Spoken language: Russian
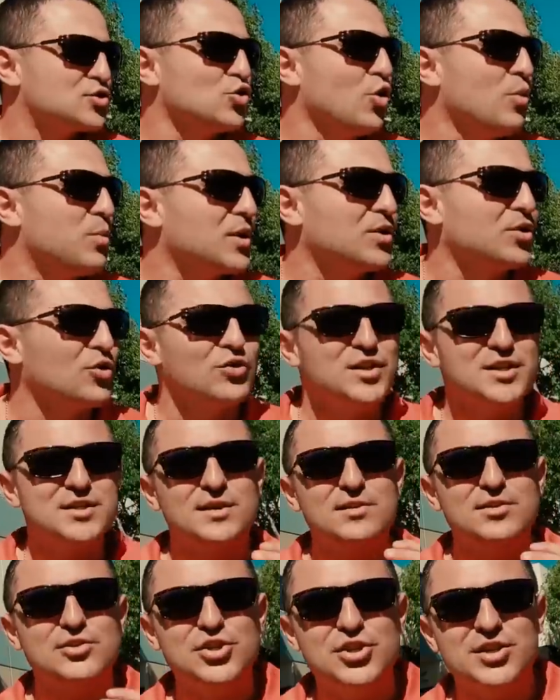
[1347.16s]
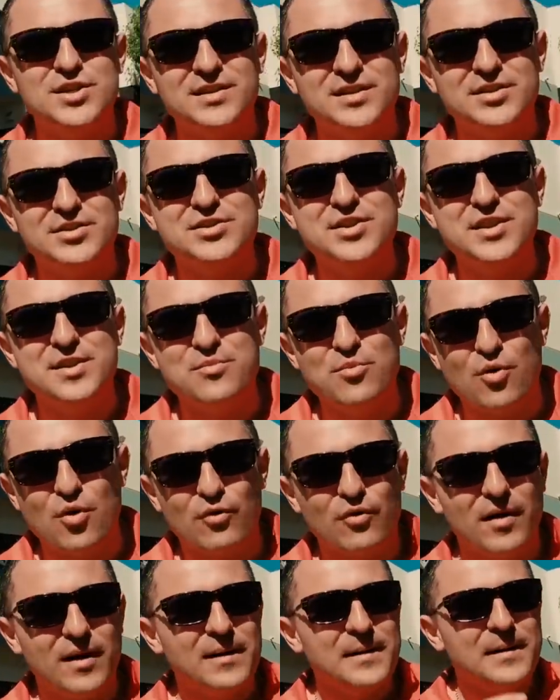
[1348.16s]
собран он исключительно
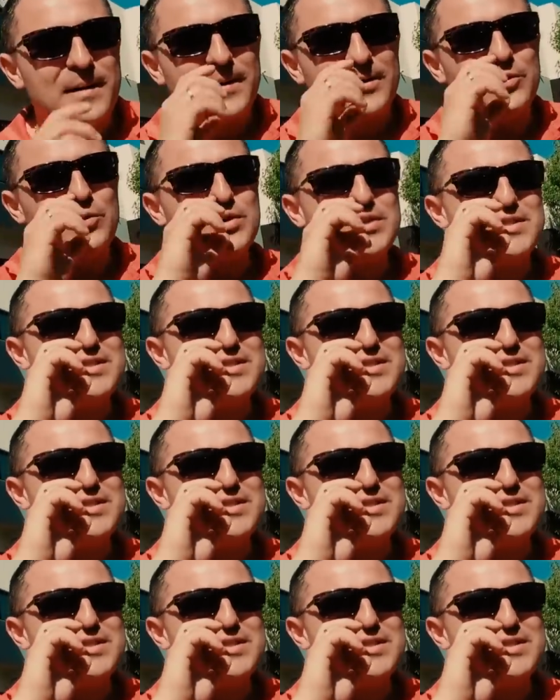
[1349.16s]
дерьмово. То